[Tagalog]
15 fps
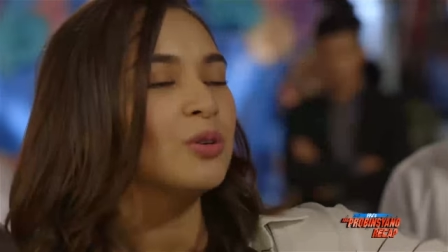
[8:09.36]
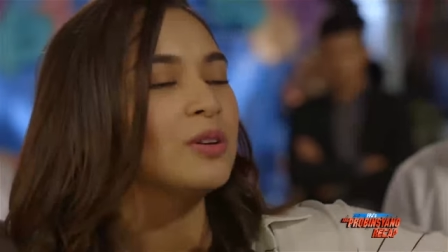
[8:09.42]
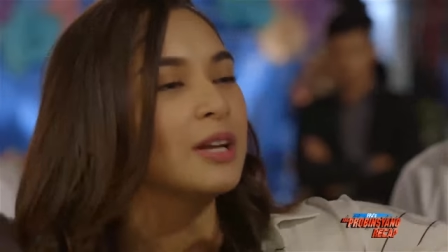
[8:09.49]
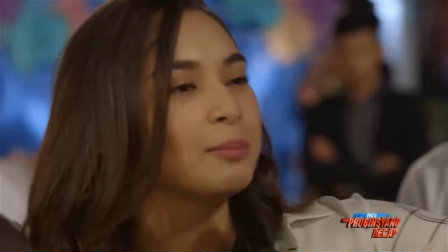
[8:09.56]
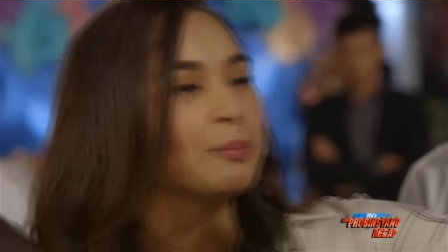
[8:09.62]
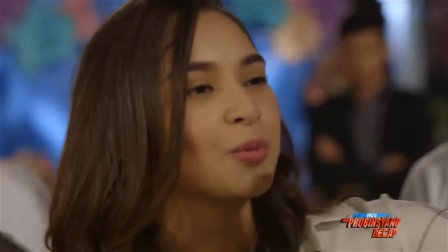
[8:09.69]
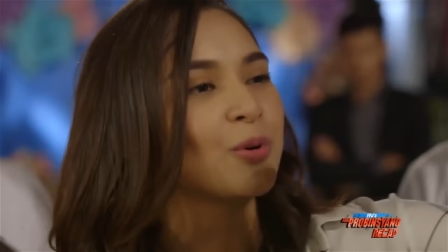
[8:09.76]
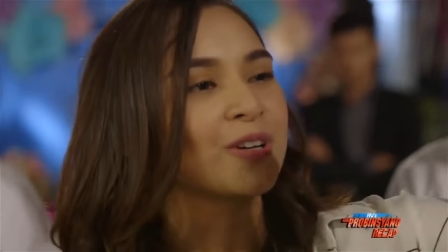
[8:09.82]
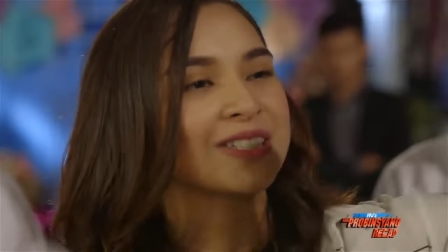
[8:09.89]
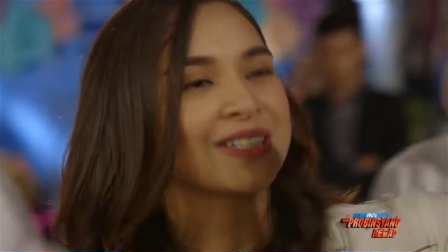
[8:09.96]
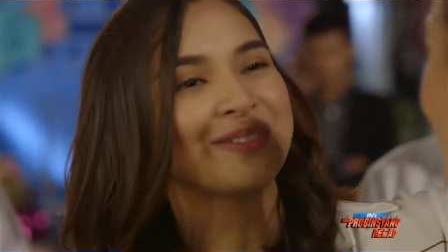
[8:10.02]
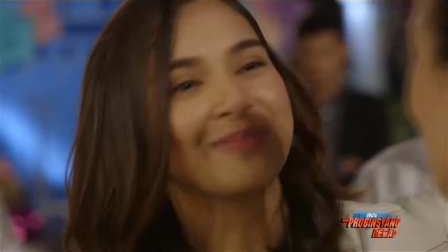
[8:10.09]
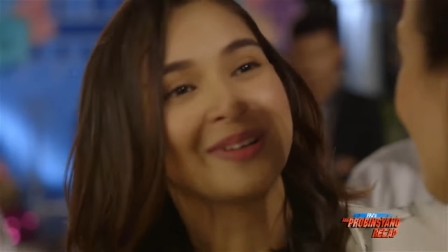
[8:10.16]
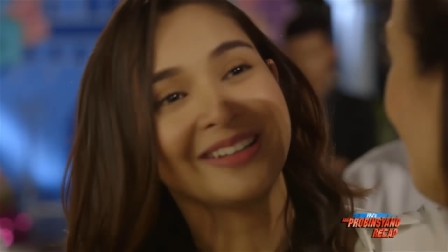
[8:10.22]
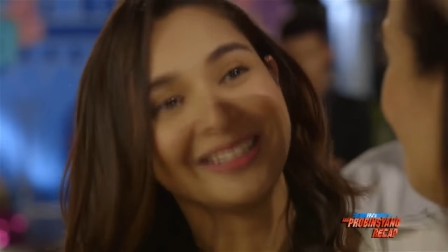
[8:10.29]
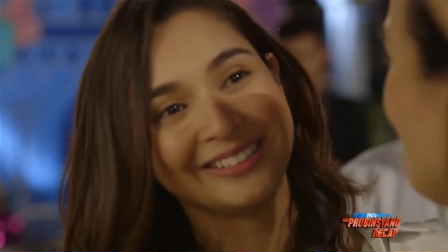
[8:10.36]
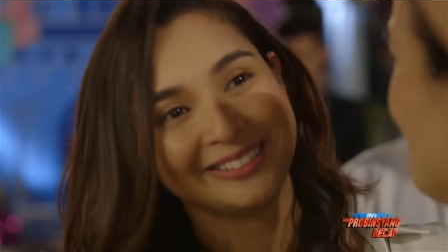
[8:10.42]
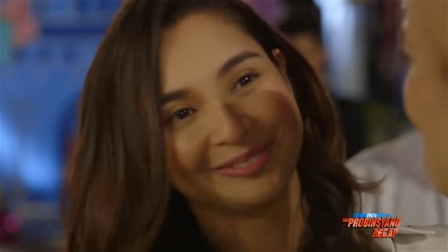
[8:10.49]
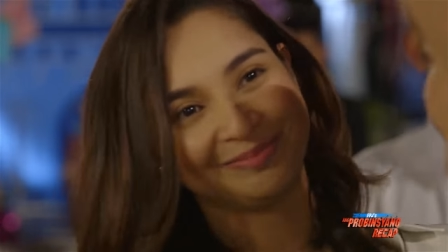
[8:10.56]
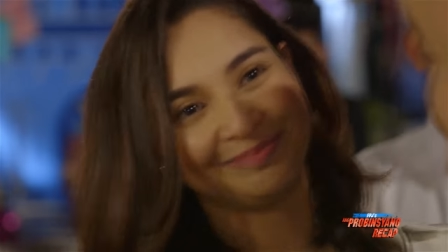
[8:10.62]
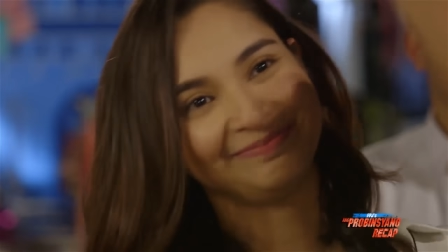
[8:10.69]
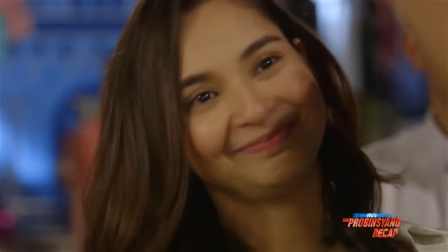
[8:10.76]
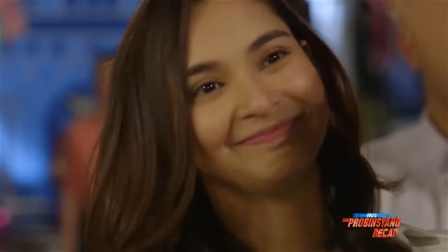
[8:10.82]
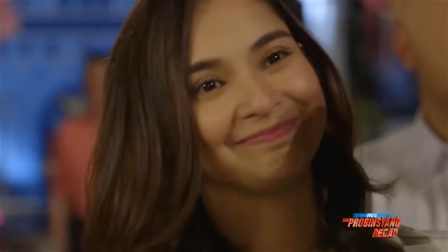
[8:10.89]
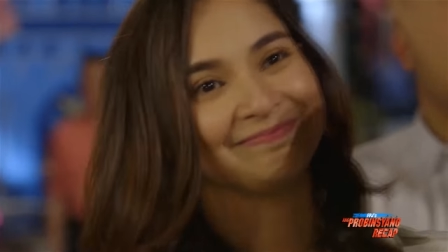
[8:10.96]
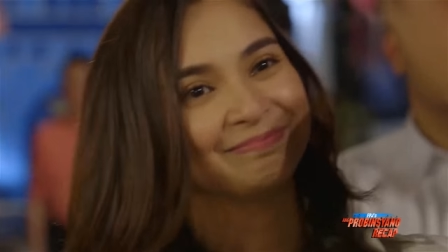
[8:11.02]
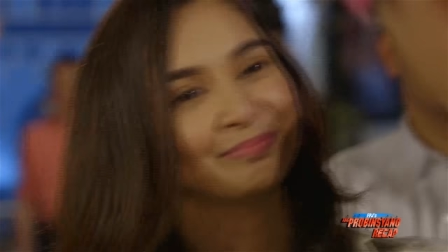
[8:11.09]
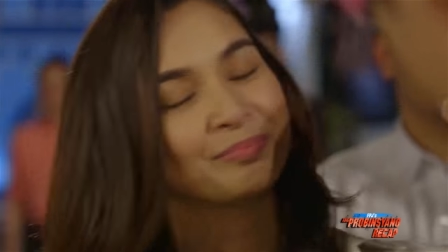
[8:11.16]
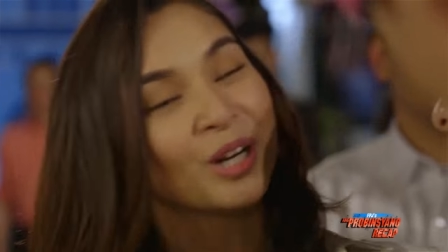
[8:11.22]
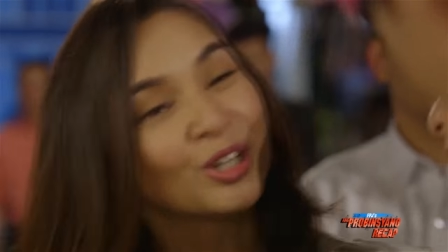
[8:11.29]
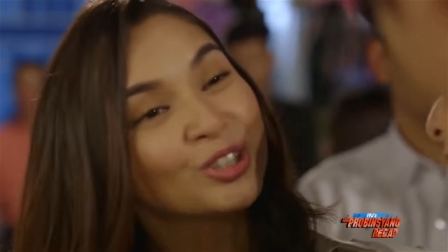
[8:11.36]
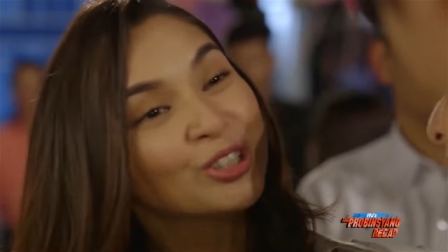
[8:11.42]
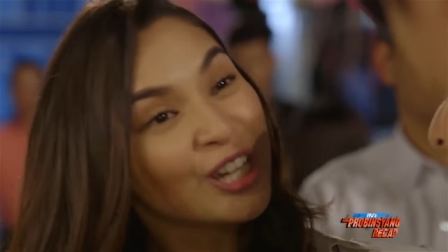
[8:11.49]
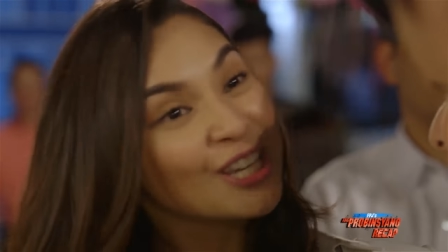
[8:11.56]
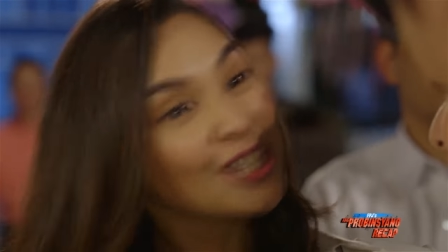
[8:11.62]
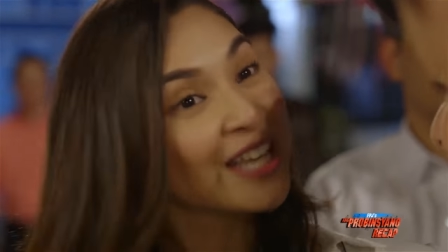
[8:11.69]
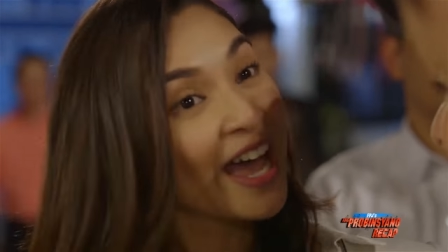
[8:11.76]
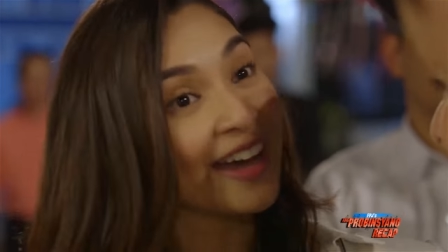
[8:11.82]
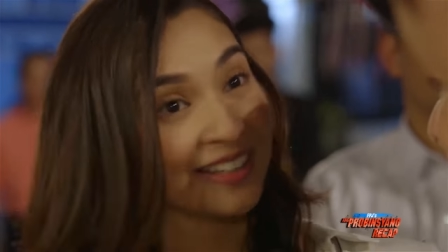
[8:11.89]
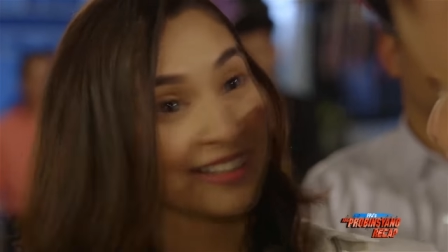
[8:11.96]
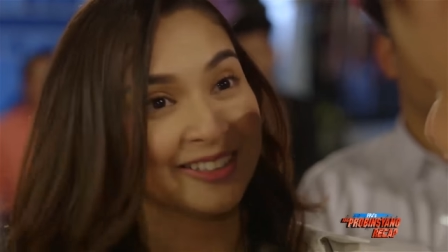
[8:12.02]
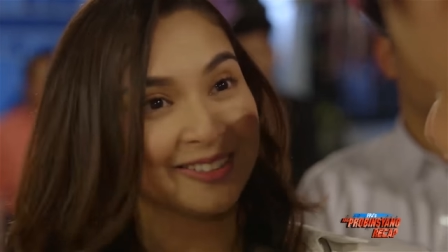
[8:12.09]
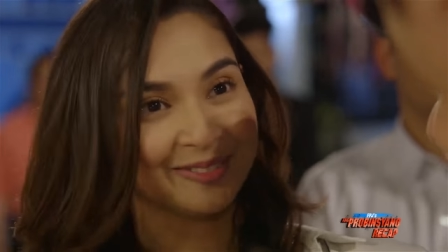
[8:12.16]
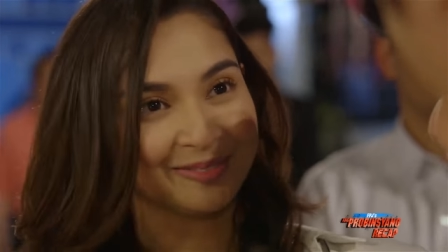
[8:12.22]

ko lang po kasi maging proud kayo sa akin.